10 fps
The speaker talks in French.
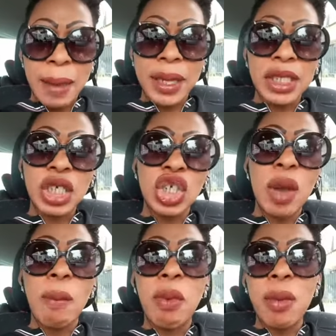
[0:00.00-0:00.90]
Parce que
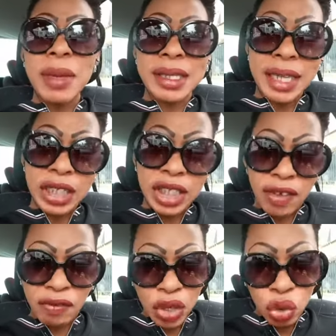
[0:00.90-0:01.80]
j'ai un bon message
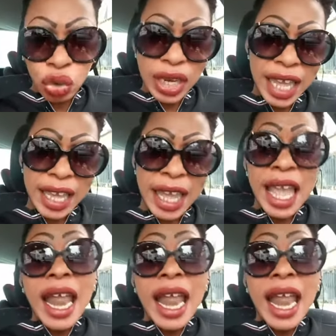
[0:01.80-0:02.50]
à véhiculer.